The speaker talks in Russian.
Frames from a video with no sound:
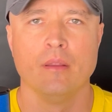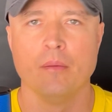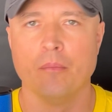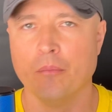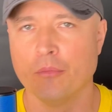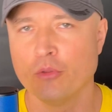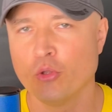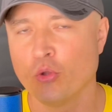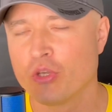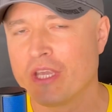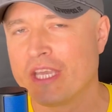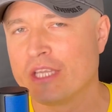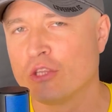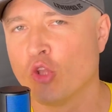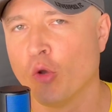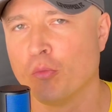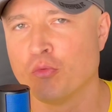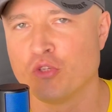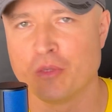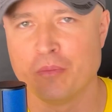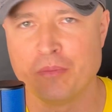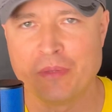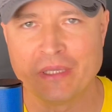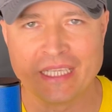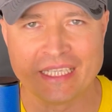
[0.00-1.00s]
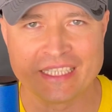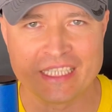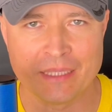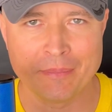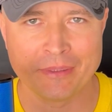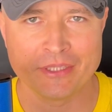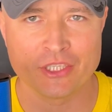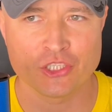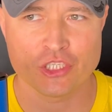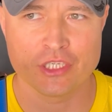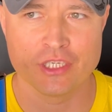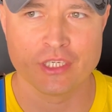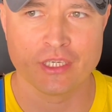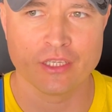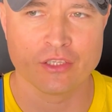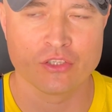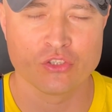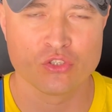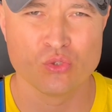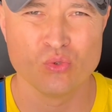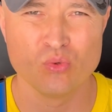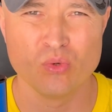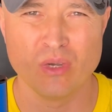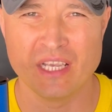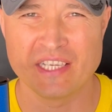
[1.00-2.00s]
Многие топ-чемпионаты подошли к
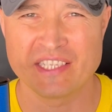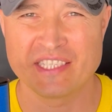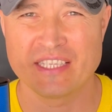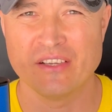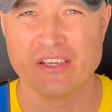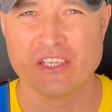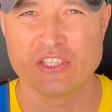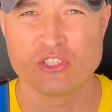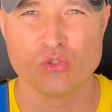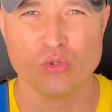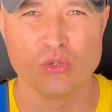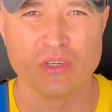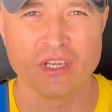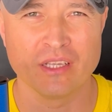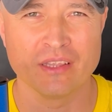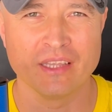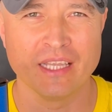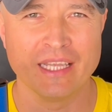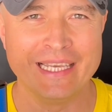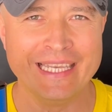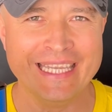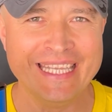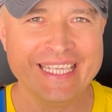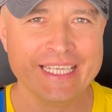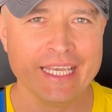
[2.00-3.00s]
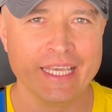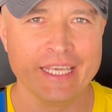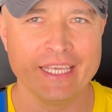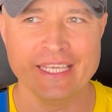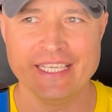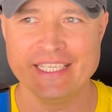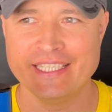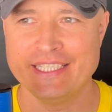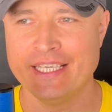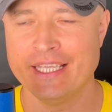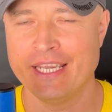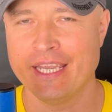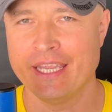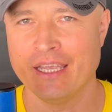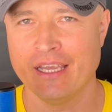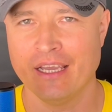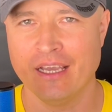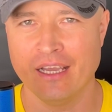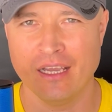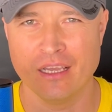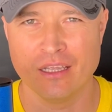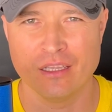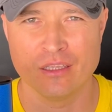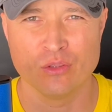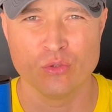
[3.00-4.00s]
концу, осталась только Ла Лига и Серия
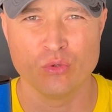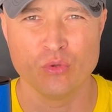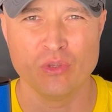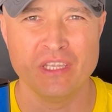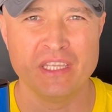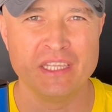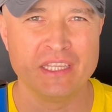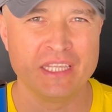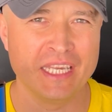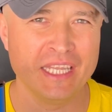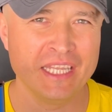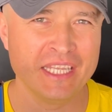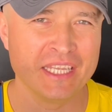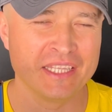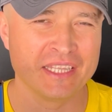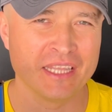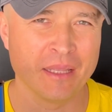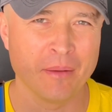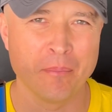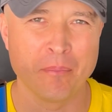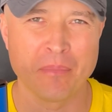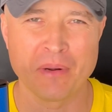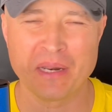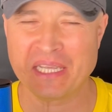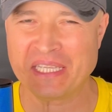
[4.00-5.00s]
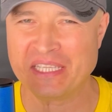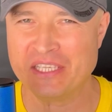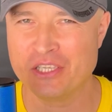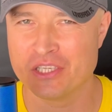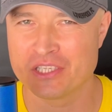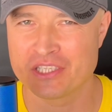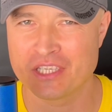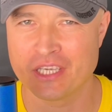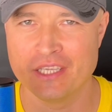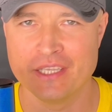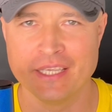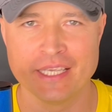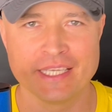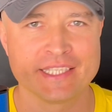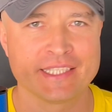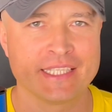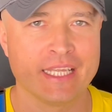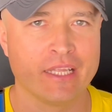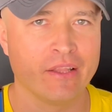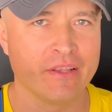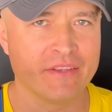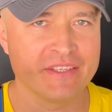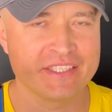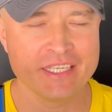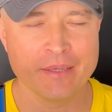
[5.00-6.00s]
А, но интриги там практически не
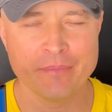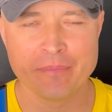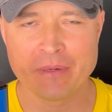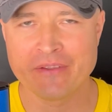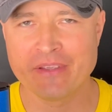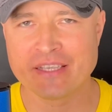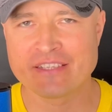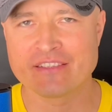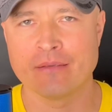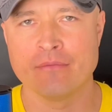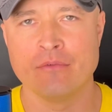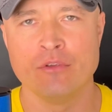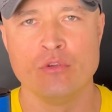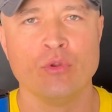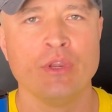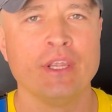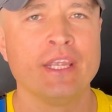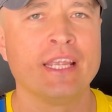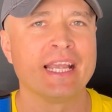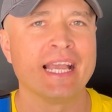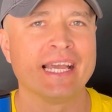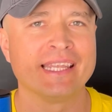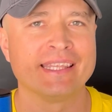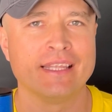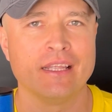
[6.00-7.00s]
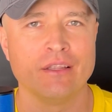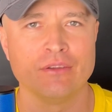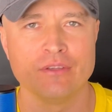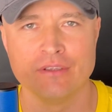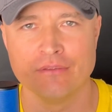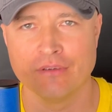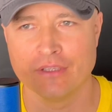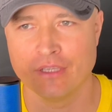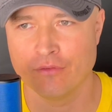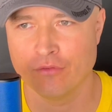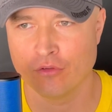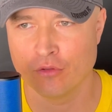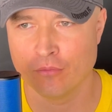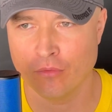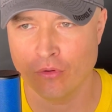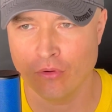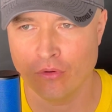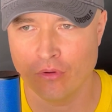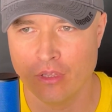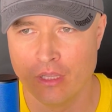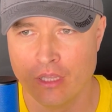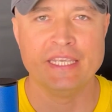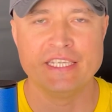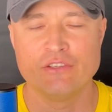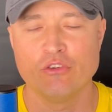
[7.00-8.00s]
осталось. Всем привет, с вами Юрий, канал Диванный
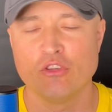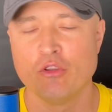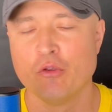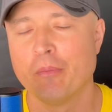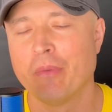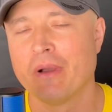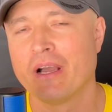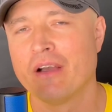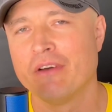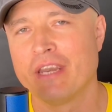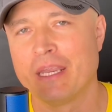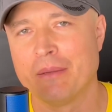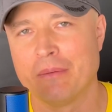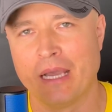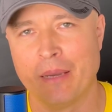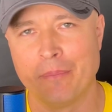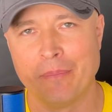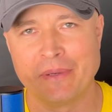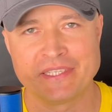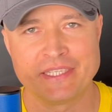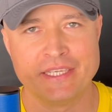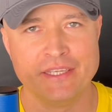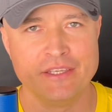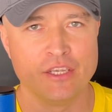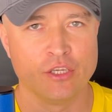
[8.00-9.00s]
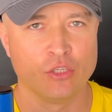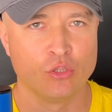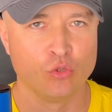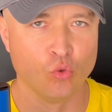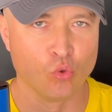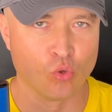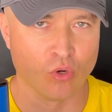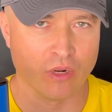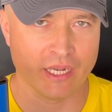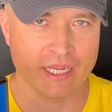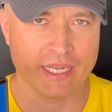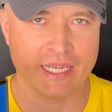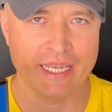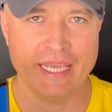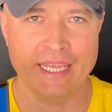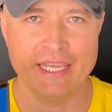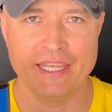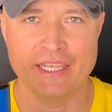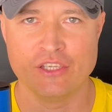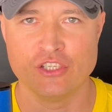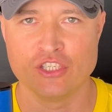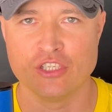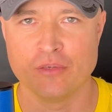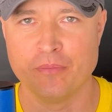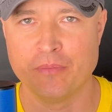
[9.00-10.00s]
Футбол. И сегодня мы поговорим о последних турах
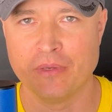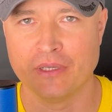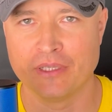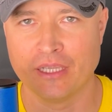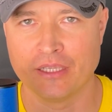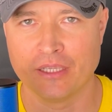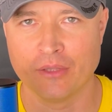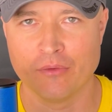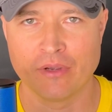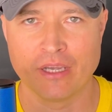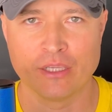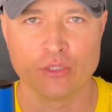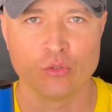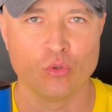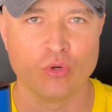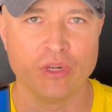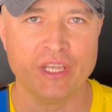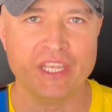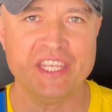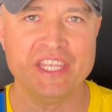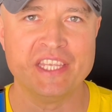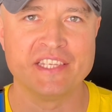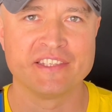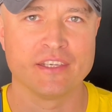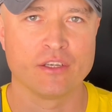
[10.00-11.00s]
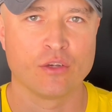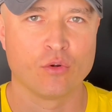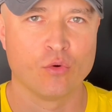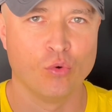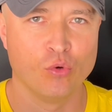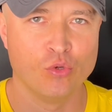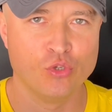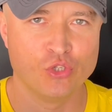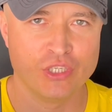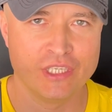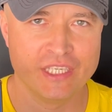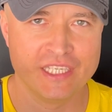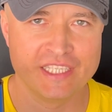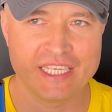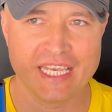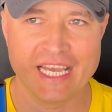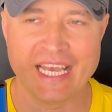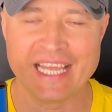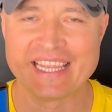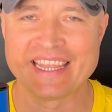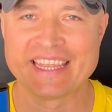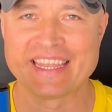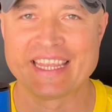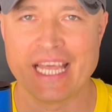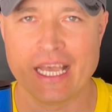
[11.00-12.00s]
этих чемпионатов, которые не закончились,
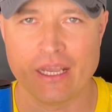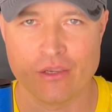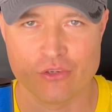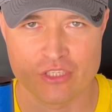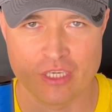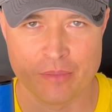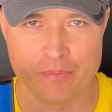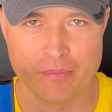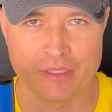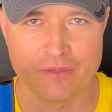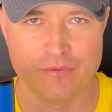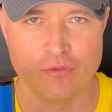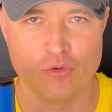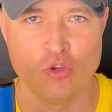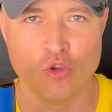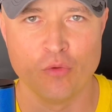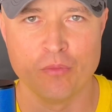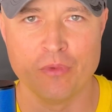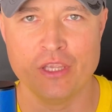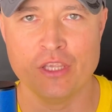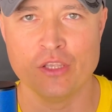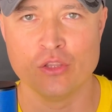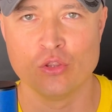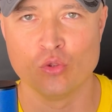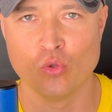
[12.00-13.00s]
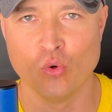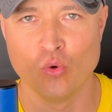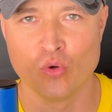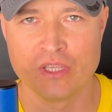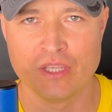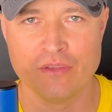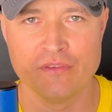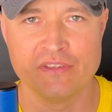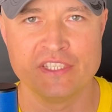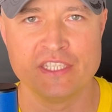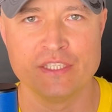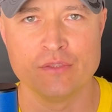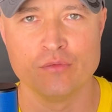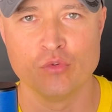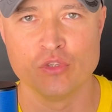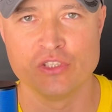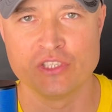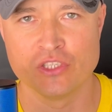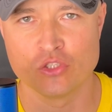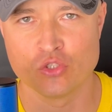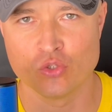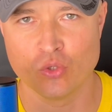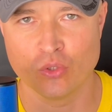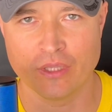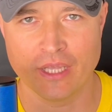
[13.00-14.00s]
а также подведем итоги всего
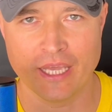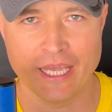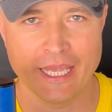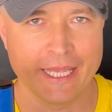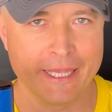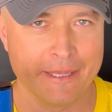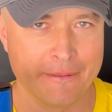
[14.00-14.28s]
сезона.